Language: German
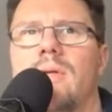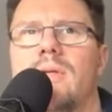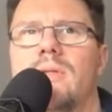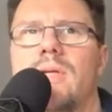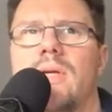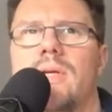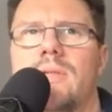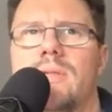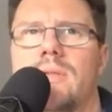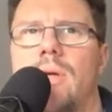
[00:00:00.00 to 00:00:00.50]

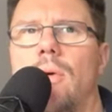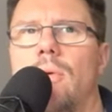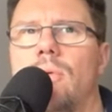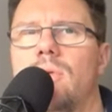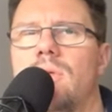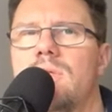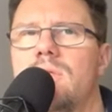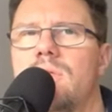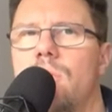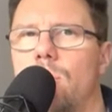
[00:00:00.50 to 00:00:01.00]
Das heißt, auch
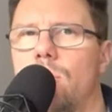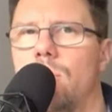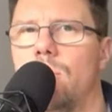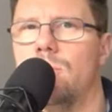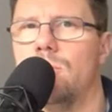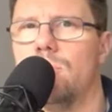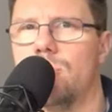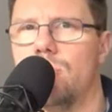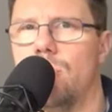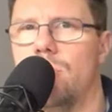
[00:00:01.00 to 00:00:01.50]
das
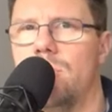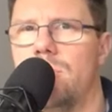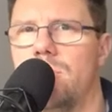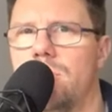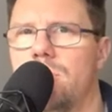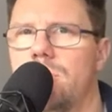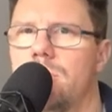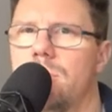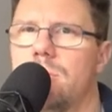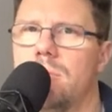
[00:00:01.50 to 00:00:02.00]
Ion
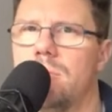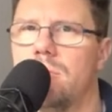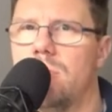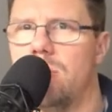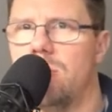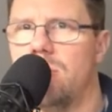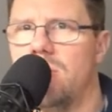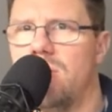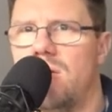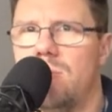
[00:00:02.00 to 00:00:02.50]
beschleunigt,
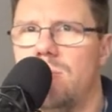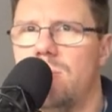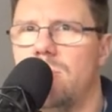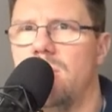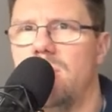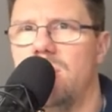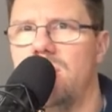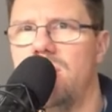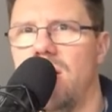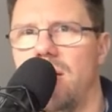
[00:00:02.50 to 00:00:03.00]
aber
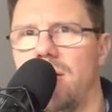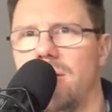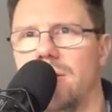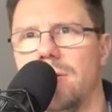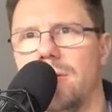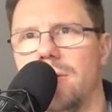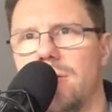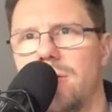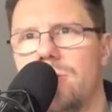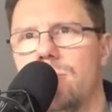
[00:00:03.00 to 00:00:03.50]
eben in die
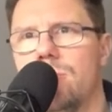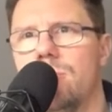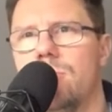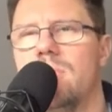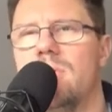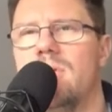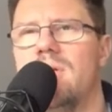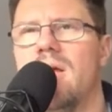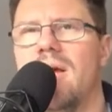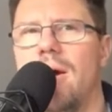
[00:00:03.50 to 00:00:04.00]
andere
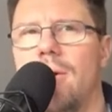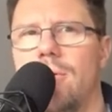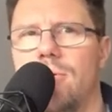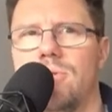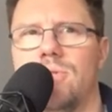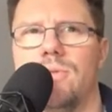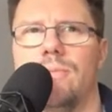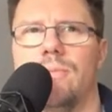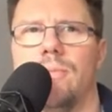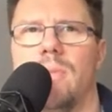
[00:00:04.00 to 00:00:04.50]
Richtung nach
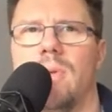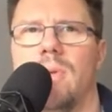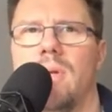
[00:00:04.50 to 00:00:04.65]
außen.